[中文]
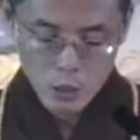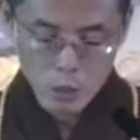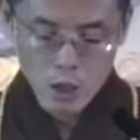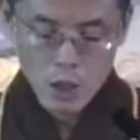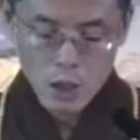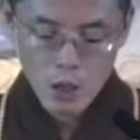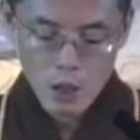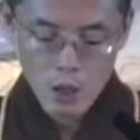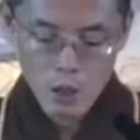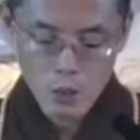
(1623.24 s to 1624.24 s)
吾
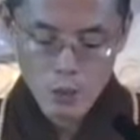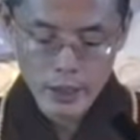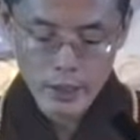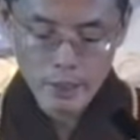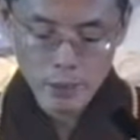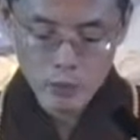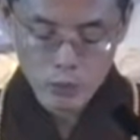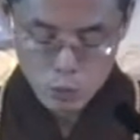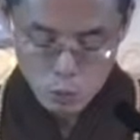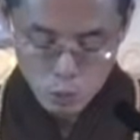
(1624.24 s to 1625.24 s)
何为不
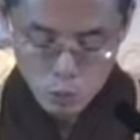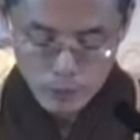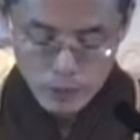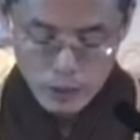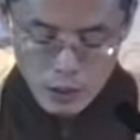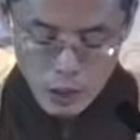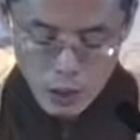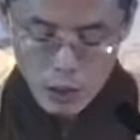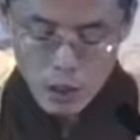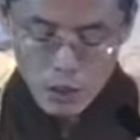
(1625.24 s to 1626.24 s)
与诸？
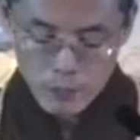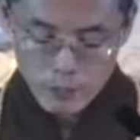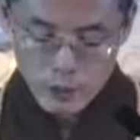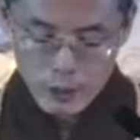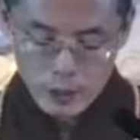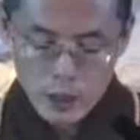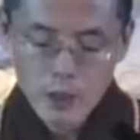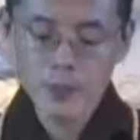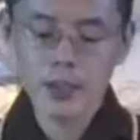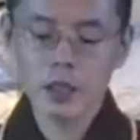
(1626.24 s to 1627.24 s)
而特
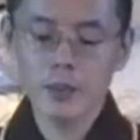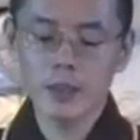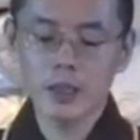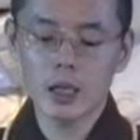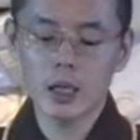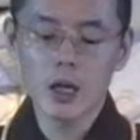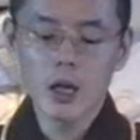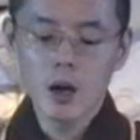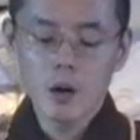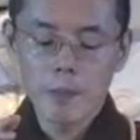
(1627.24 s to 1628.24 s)
别的。
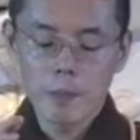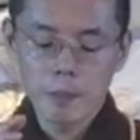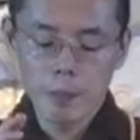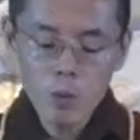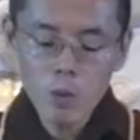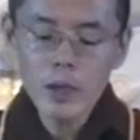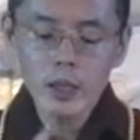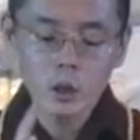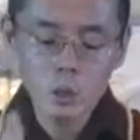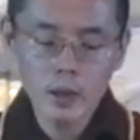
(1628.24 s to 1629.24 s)
不会
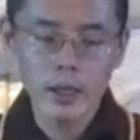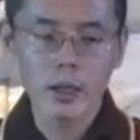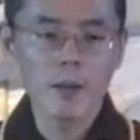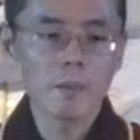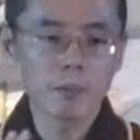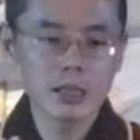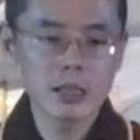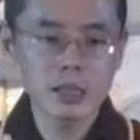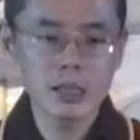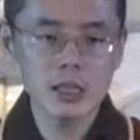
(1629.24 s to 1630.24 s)
对不
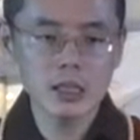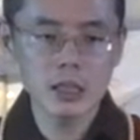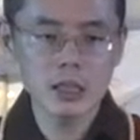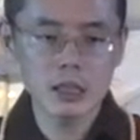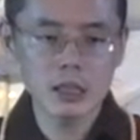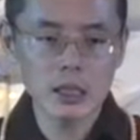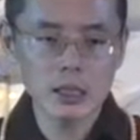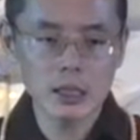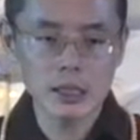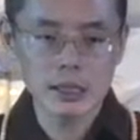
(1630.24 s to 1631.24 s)
契机的弟
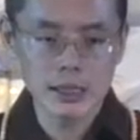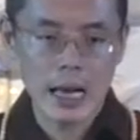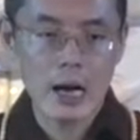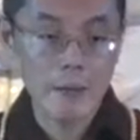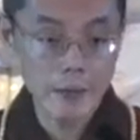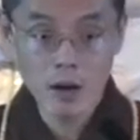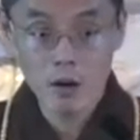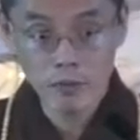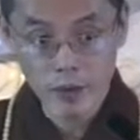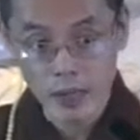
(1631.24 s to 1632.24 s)
子讲《
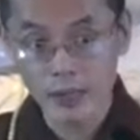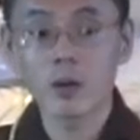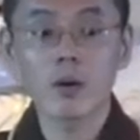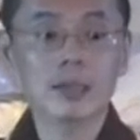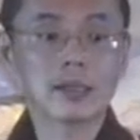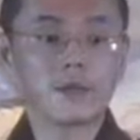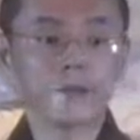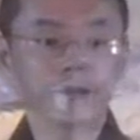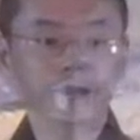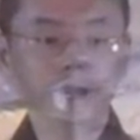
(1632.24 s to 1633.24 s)
妙法莲华经》，